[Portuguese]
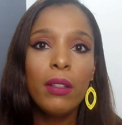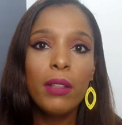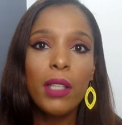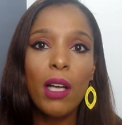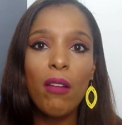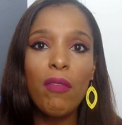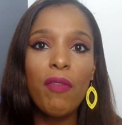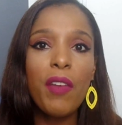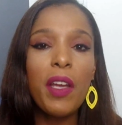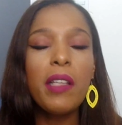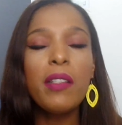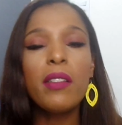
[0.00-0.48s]

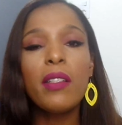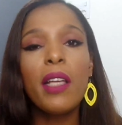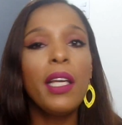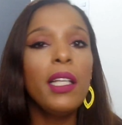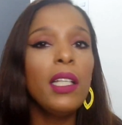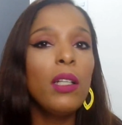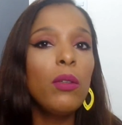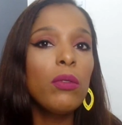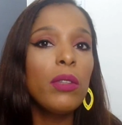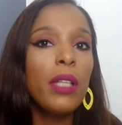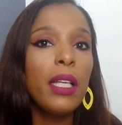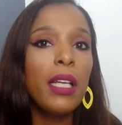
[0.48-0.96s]
Talvez quem
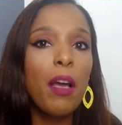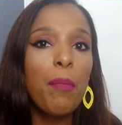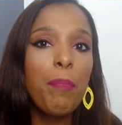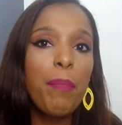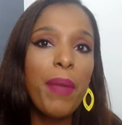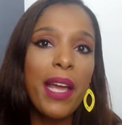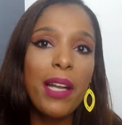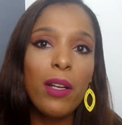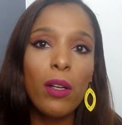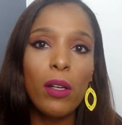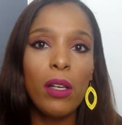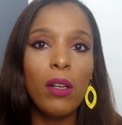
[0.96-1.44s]
não tenha
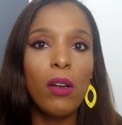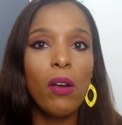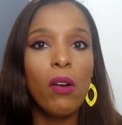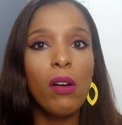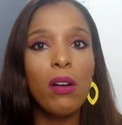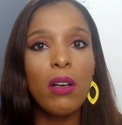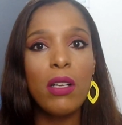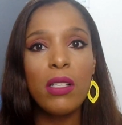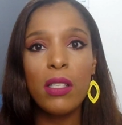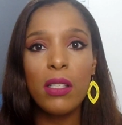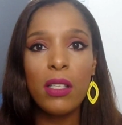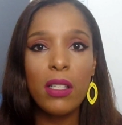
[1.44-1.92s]
pele
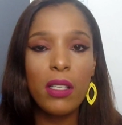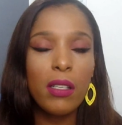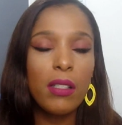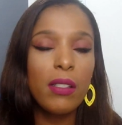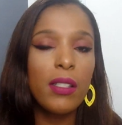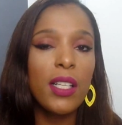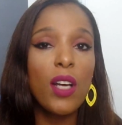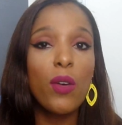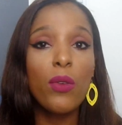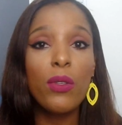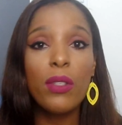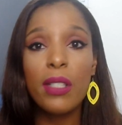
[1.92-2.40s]
oleosa, se
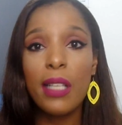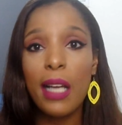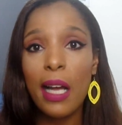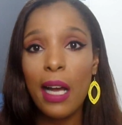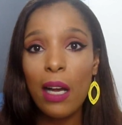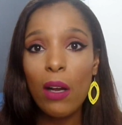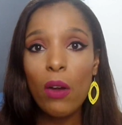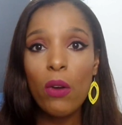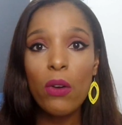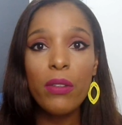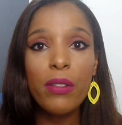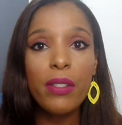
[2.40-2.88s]
quiser
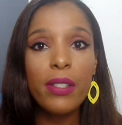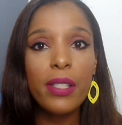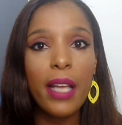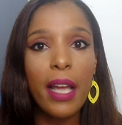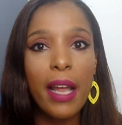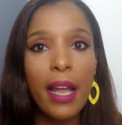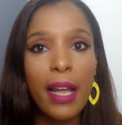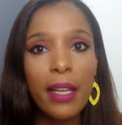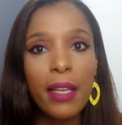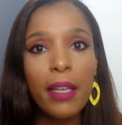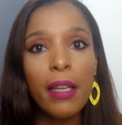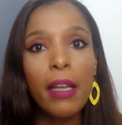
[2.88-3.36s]
usar,
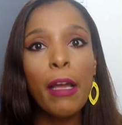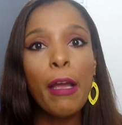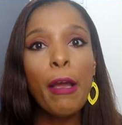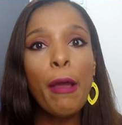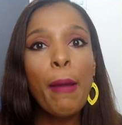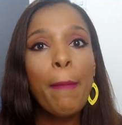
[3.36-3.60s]
consegue,